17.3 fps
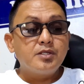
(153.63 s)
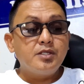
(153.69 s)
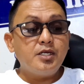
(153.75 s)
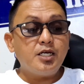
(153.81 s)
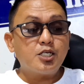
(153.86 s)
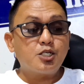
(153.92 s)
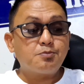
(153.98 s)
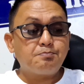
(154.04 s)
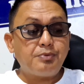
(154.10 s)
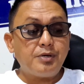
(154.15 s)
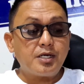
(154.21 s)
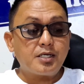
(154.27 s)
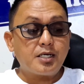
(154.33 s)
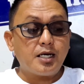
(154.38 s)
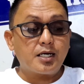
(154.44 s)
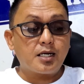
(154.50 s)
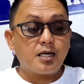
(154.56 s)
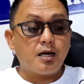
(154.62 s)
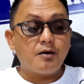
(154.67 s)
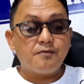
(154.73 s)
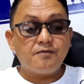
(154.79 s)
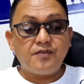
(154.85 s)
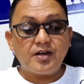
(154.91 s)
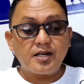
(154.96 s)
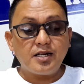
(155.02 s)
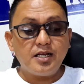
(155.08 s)
ni Speaker
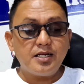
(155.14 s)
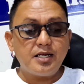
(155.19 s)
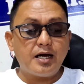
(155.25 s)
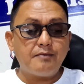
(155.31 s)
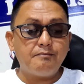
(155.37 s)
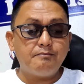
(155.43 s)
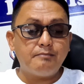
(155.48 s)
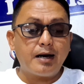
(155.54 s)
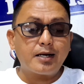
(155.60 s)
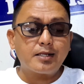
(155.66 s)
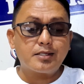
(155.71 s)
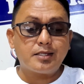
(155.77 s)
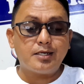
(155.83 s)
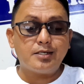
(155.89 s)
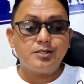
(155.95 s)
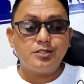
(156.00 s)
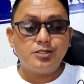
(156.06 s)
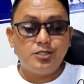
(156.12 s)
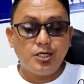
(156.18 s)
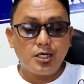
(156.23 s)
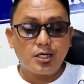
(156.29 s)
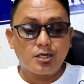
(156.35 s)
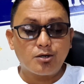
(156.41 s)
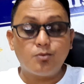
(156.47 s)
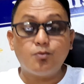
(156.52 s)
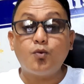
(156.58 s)
Ferdinand Martin
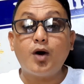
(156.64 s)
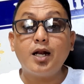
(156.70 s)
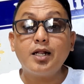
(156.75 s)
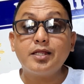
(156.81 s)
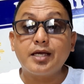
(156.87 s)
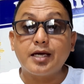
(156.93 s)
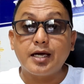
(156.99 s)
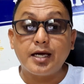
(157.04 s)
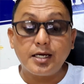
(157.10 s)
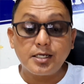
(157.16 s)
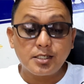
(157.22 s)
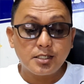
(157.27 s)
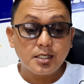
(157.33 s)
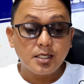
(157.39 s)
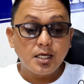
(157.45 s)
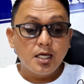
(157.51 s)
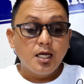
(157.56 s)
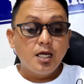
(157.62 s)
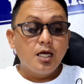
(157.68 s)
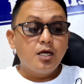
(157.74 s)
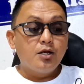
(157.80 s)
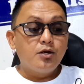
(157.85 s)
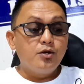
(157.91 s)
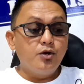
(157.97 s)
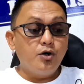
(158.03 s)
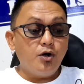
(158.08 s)
G. Romualdez
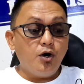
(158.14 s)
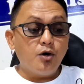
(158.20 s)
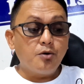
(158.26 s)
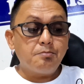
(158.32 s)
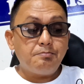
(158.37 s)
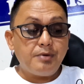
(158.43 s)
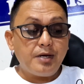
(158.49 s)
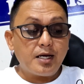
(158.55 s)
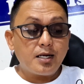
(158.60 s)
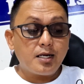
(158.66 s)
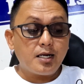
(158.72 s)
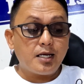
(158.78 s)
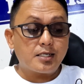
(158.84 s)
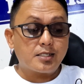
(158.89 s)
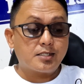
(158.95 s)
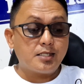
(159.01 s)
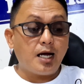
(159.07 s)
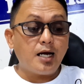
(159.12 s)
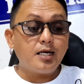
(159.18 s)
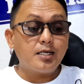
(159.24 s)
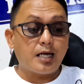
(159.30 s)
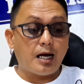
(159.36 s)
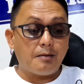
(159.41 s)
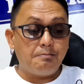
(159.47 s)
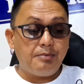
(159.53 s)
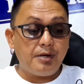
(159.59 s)
noong biyernes ng
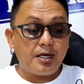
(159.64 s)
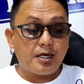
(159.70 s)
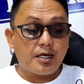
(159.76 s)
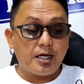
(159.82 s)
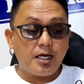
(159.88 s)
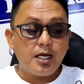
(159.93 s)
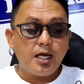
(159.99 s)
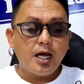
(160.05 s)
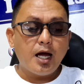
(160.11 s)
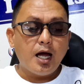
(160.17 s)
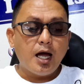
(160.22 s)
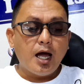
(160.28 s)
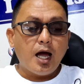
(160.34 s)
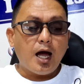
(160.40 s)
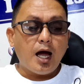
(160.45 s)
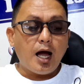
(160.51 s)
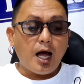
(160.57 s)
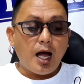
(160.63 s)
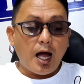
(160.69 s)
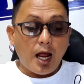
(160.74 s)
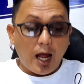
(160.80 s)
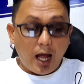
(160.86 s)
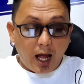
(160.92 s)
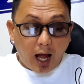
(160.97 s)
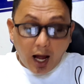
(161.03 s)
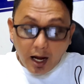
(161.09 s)
gabi
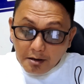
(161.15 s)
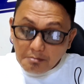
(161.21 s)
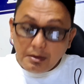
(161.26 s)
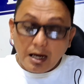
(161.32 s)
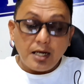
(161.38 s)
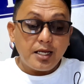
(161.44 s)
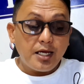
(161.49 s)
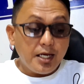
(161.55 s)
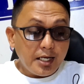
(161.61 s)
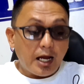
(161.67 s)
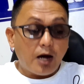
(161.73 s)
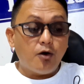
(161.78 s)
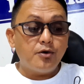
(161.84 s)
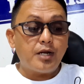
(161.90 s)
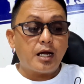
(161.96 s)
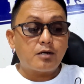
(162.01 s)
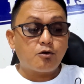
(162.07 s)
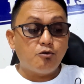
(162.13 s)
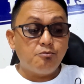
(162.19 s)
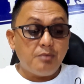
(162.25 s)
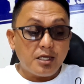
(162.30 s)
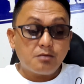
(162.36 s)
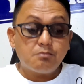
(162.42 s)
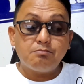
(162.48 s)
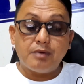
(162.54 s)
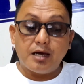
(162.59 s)
ang malinaw na
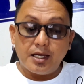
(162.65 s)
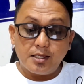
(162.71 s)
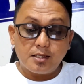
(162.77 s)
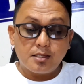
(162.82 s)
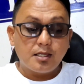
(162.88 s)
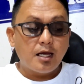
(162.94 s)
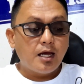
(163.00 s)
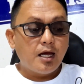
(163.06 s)
commitment